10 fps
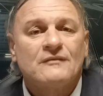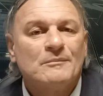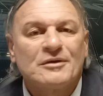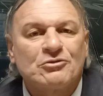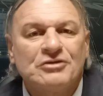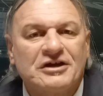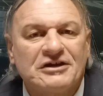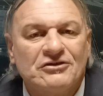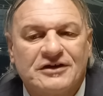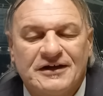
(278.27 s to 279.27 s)
per cui
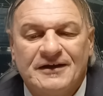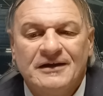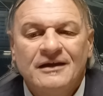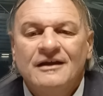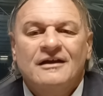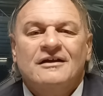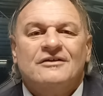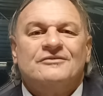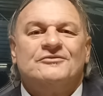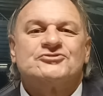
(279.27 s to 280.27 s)
credo che
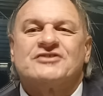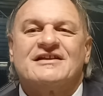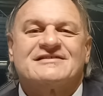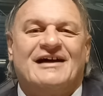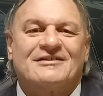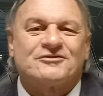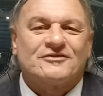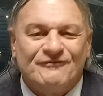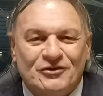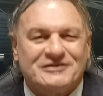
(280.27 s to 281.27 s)
non ci resta altro
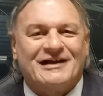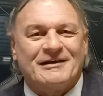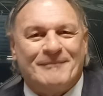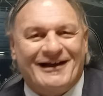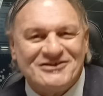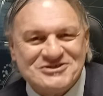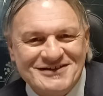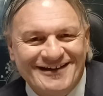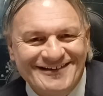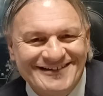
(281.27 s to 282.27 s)
che voltare
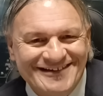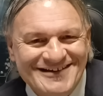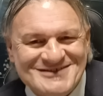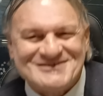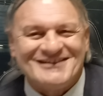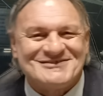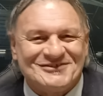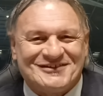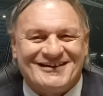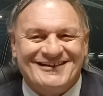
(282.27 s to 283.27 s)
pagina, nel
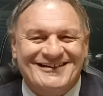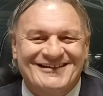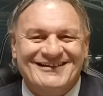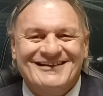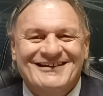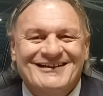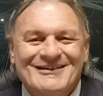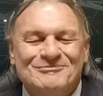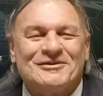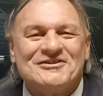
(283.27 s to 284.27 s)
senso che
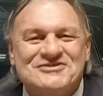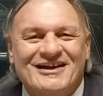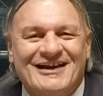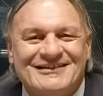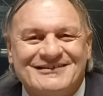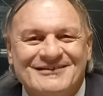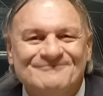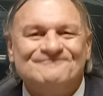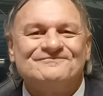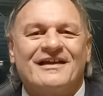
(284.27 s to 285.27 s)
pure
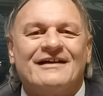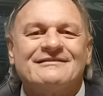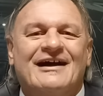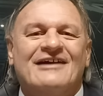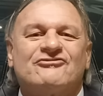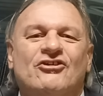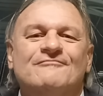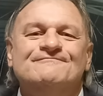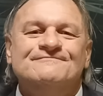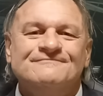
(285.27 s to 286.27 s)
Giletti è
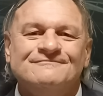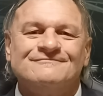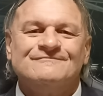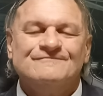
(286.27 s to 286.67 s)
andato,